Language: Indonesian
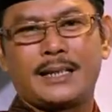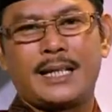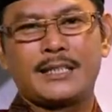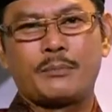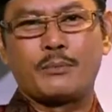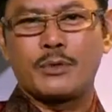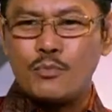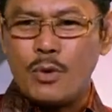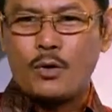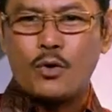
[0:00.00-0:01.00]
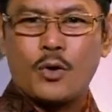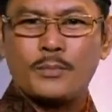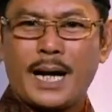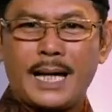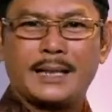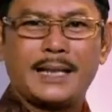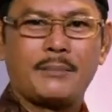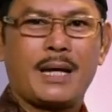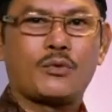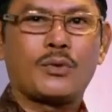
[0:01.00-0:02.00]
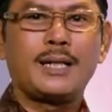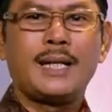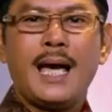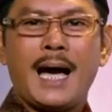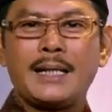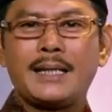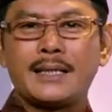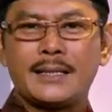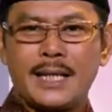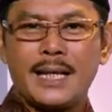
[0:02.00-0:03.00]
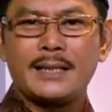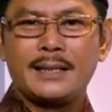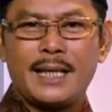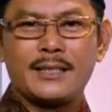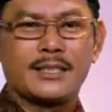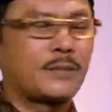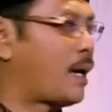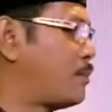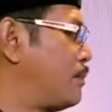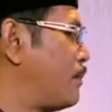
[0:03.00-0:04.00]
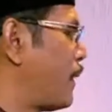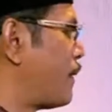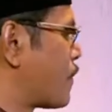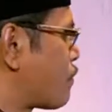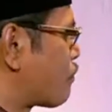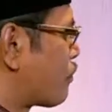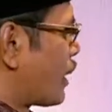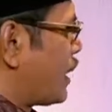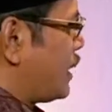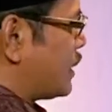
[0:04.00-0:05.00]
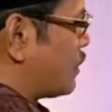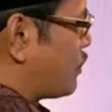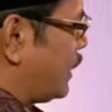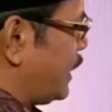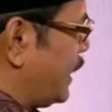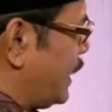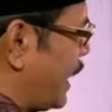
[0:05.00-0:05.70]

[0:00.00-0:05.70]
dan sebab. Semua hukum yang ada dalam Al-Qur'an ada syarat dan sebab. Seperti ini